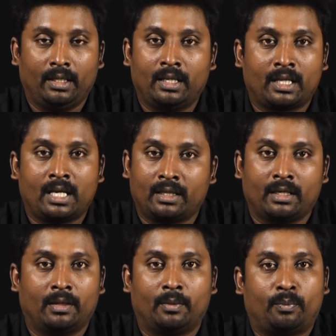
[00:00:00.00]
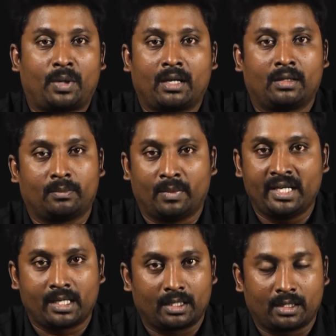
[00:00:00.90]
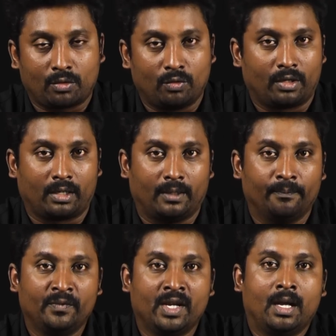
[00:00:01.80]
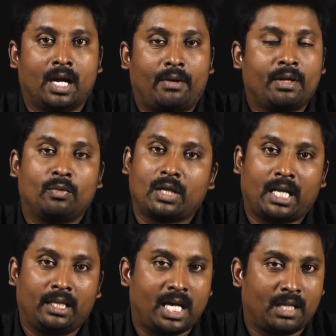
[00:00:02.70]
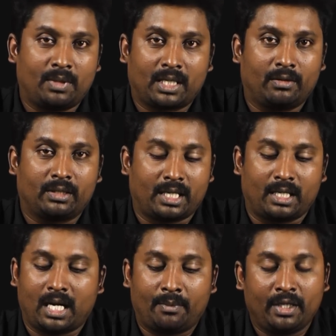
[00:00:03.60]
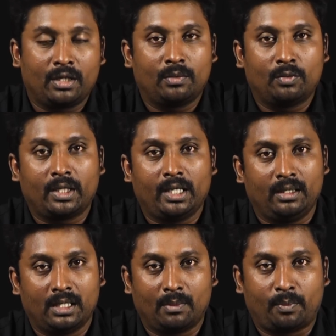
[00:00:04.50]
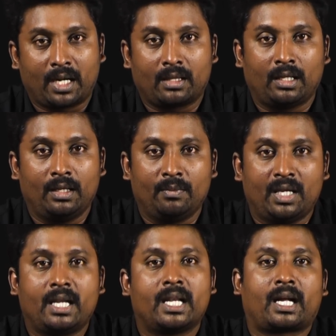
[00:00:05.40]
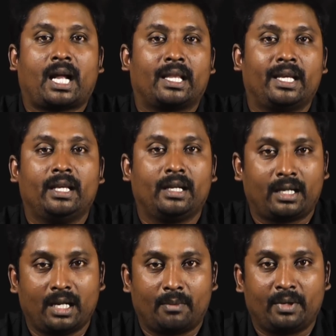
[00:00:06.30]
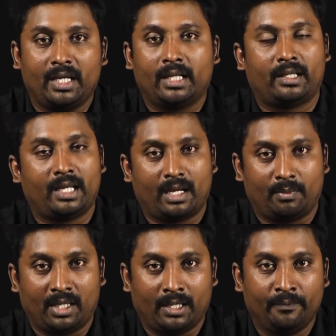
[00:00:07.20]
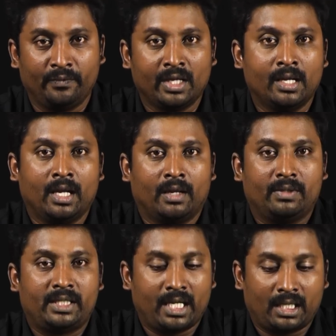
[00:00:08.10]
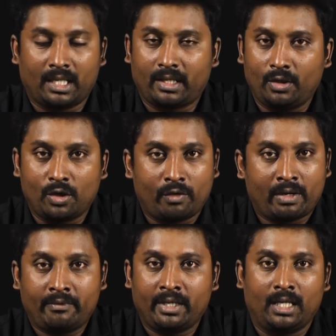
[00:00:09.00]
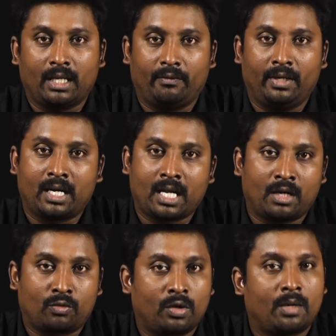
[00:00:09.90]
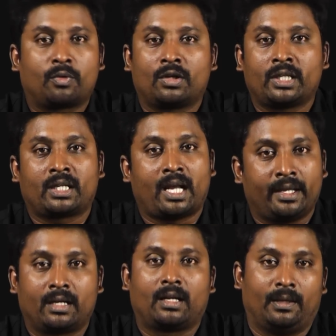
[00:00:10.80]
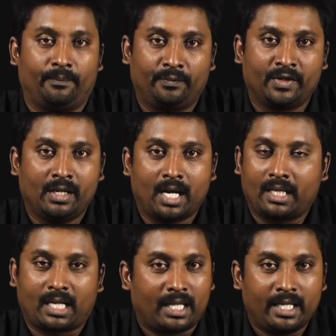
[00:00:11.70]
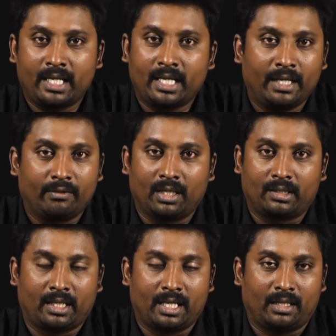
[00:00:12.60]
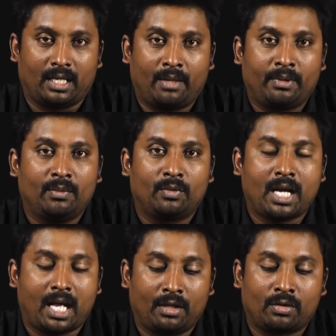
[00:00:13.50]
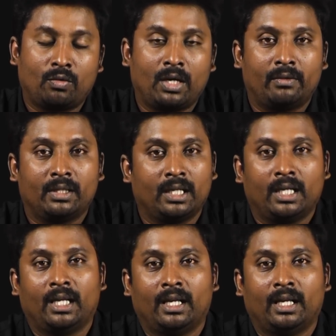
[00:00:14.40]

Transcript: இதை தான் அந்த படம் மைய கருத்தாக கொண்டிருக்கு அப்படிங்கும்போது அதுலேயும் அது மாதிரி தான் வச்சாங்க அப்படி இருக்கும்போது இந்த படத்துலேயும் என்ன கதை இருக்குது அப்படின்னே தெரியாமல் விஜய் அதில் ஹீரோவாகவே இல்லை வில்லனாக கூட ப்ரொஜெக்ட் ஆகியிருக்கலாம் அது கதை என்னன்னே இவங்களுக்கு தெரியாது அப்படிங்கும்போது அதற்குள்ளே வந்து